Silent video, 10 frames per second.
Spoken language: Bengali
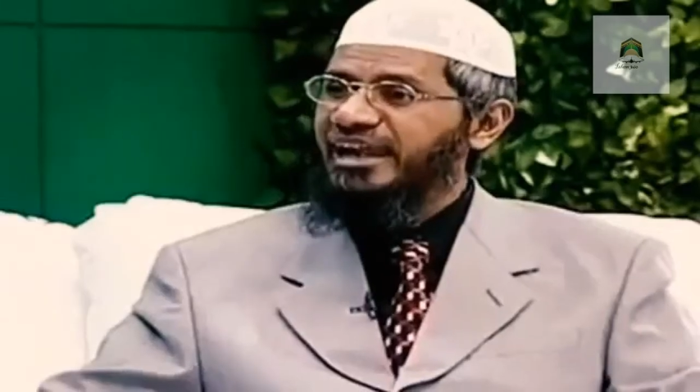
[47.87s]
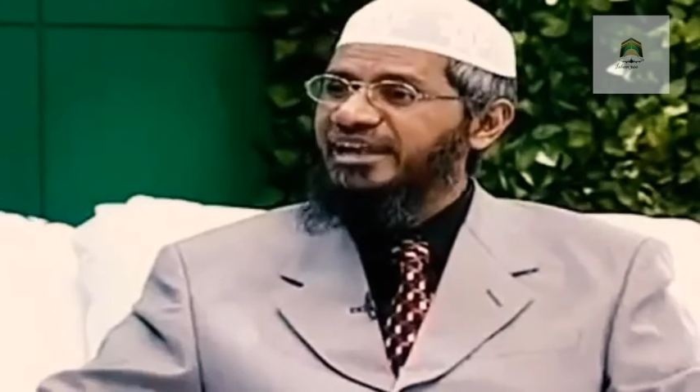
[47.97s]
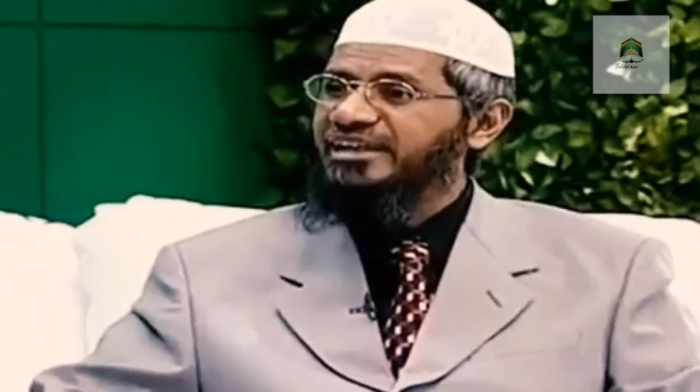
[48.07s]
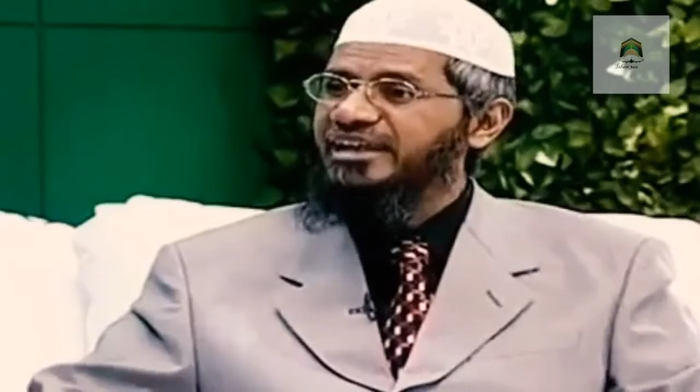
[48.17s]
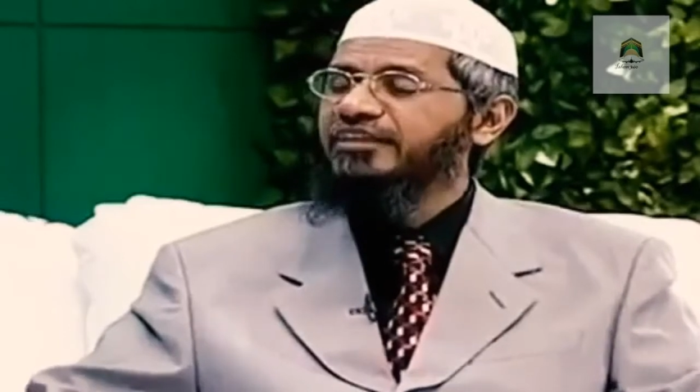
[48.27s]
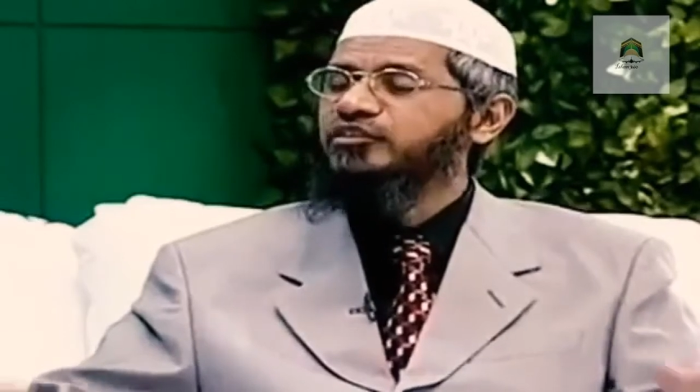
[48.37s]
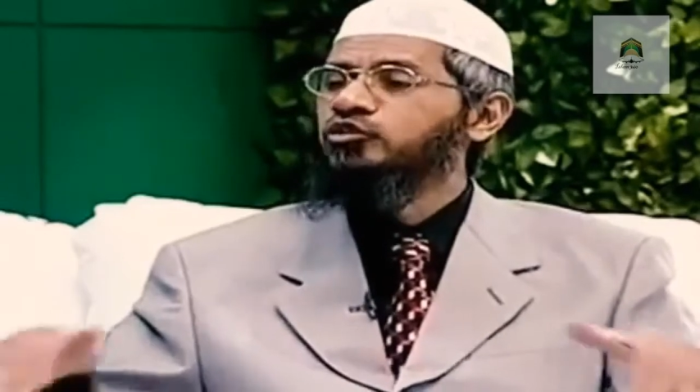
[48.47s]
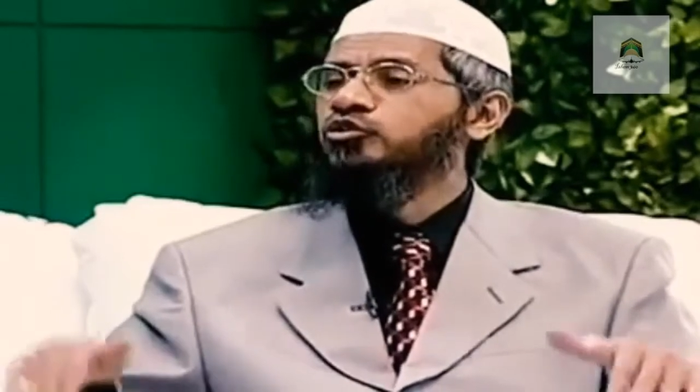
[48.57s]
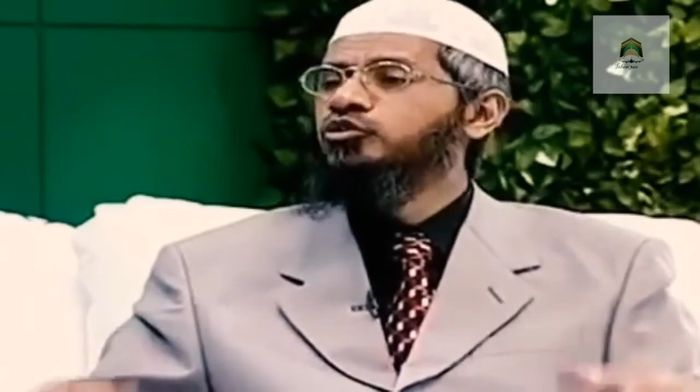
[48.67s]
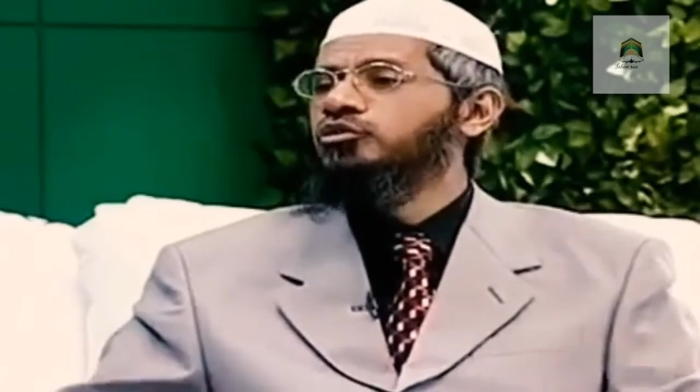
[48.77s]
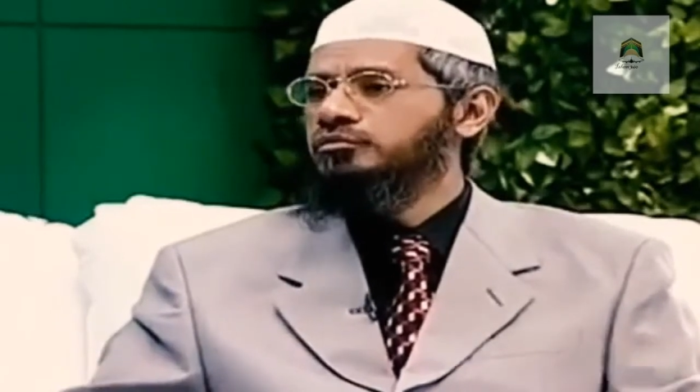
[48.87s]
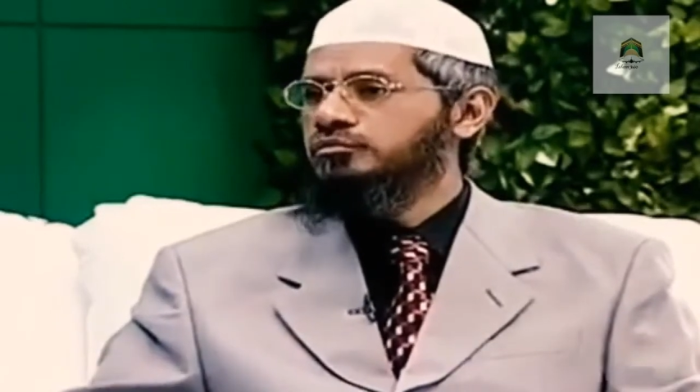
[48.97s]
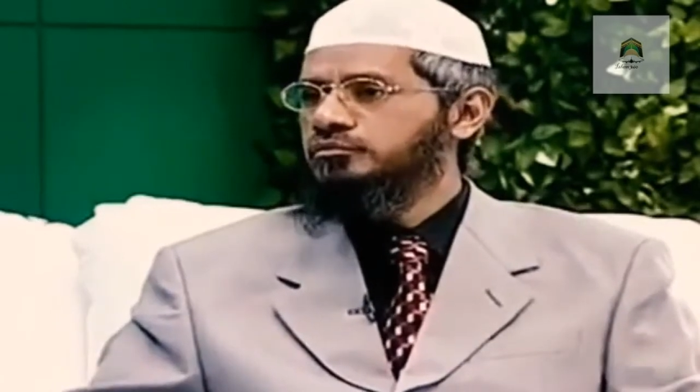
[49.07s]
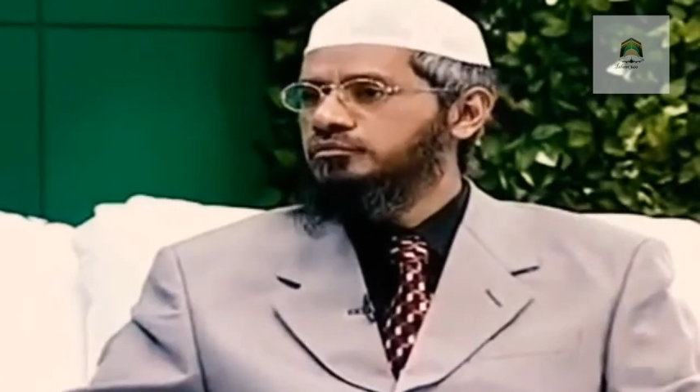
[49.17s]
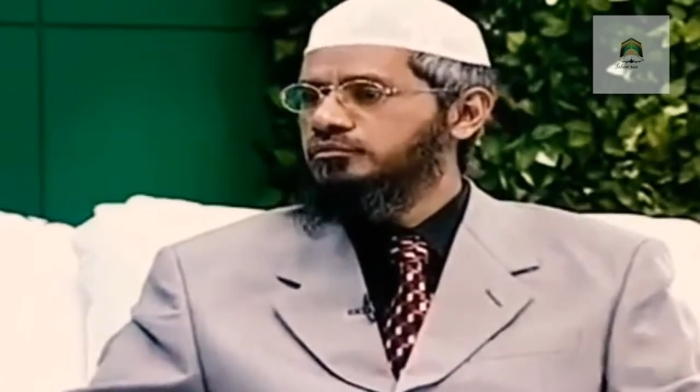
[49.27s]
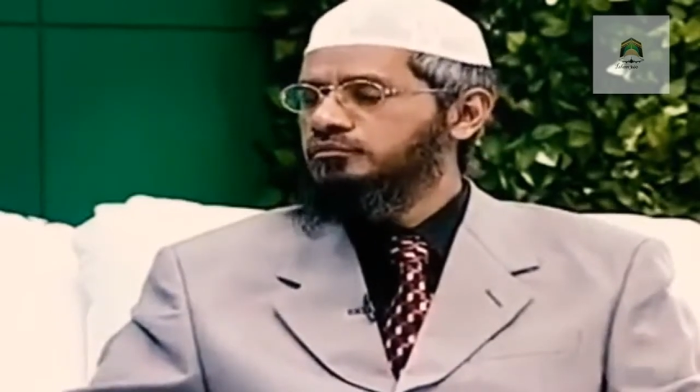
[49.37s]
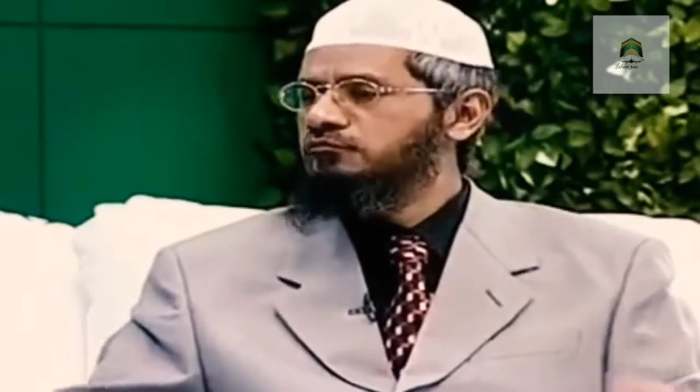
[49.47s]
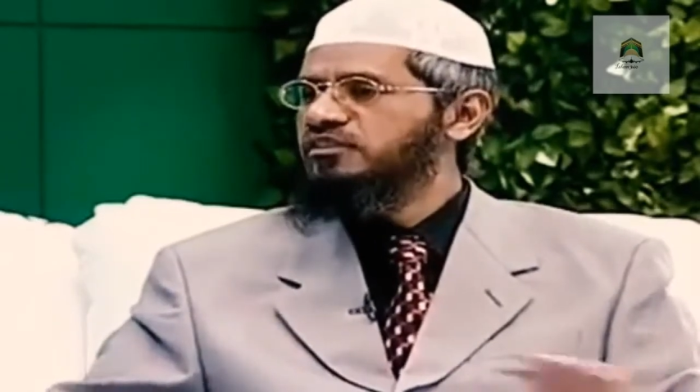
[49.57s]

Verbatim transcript: কিন্তু দরজার সামনে দাঁড়ালেন